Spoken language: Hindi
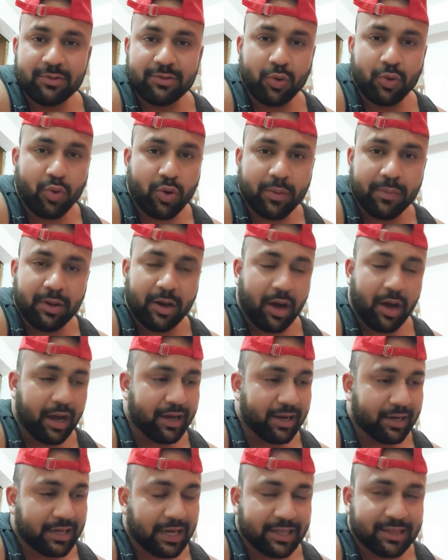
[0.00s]
लोग
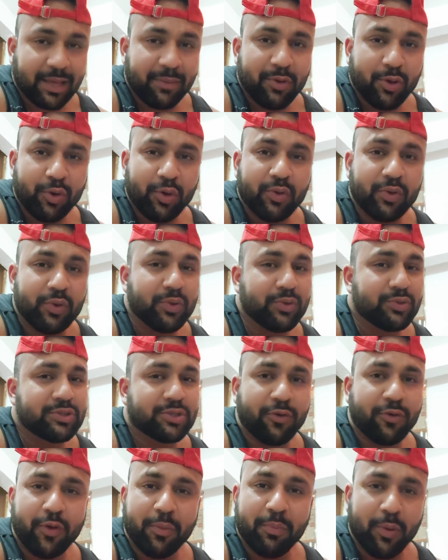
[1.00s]
अगर करते भी होंगे
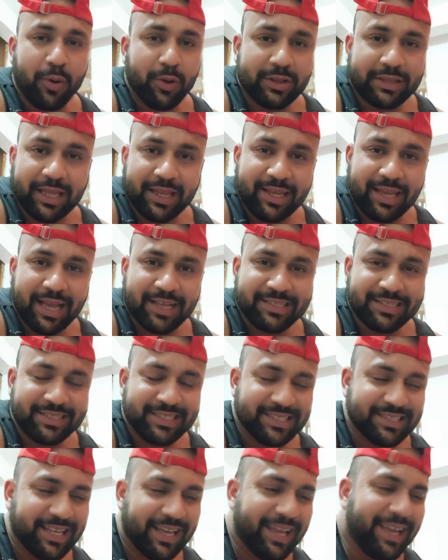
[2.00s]
यूज़ तो वो बोलते नहीं हैं ऐसी
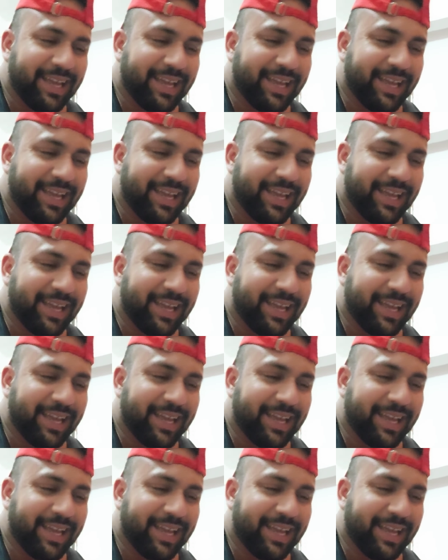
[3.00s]
चीज़ें